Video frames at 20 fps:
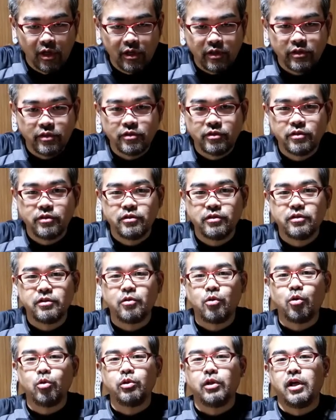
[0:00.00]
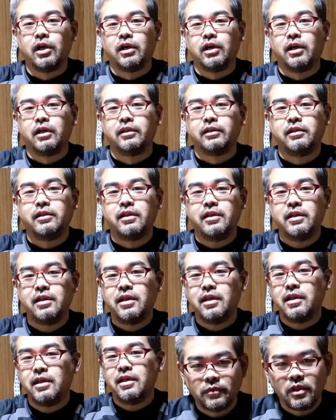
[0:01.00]
というコーナーがあっ
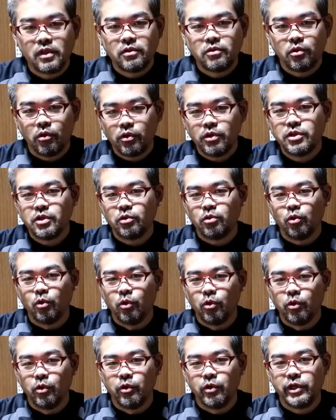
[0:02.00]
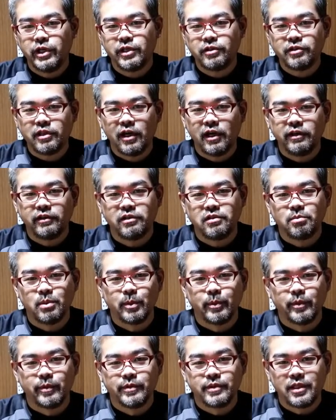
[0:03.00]
てそこにちょっと引き付けられてしま
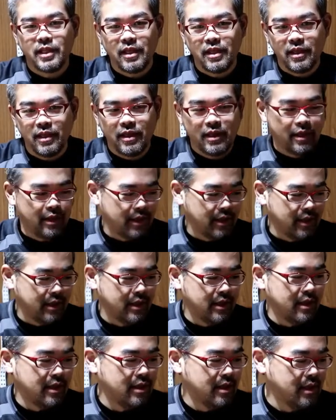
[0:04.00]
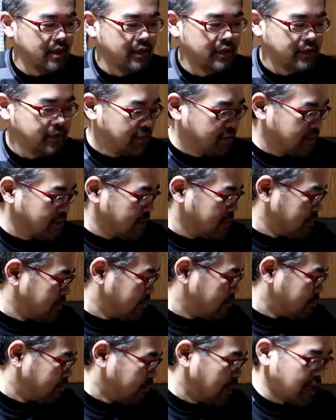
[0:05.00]
いまして、えー
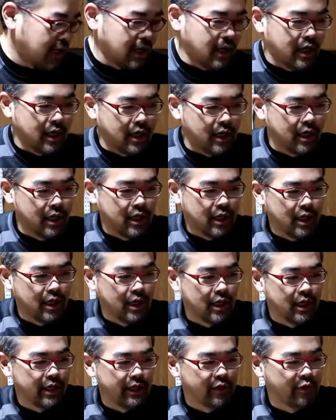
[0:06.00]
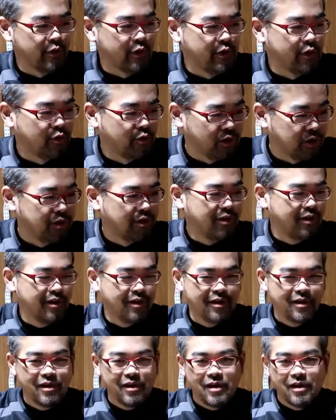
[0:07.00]
まああいろいろと
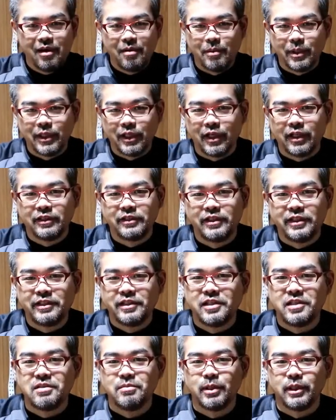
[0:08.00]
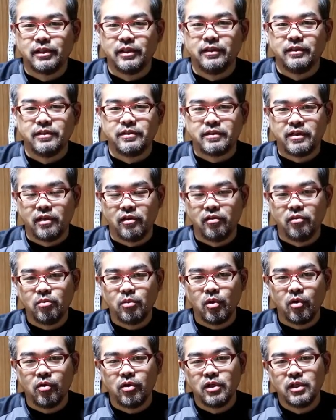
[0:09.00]
また買ってきてしまったんですけれど
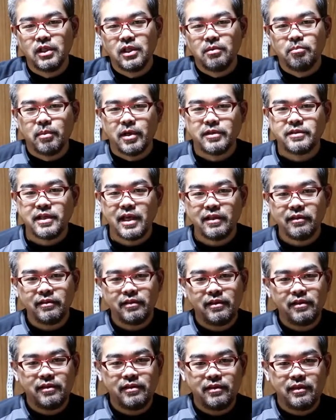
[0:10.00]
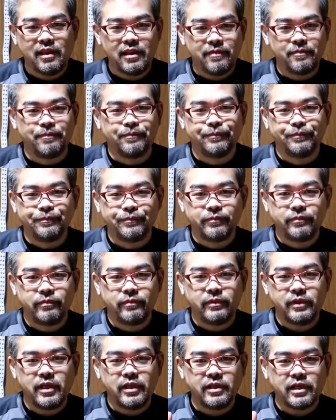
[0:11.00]
も、まあ、3点
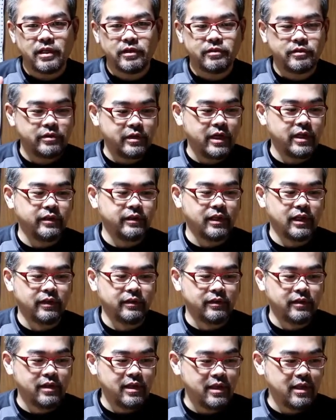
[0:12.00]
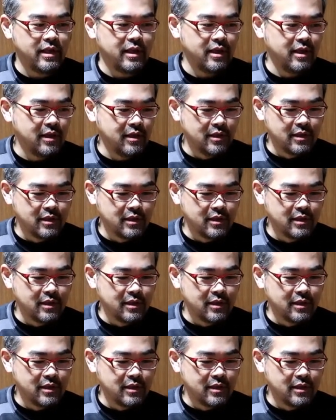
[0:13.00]
で100円なんで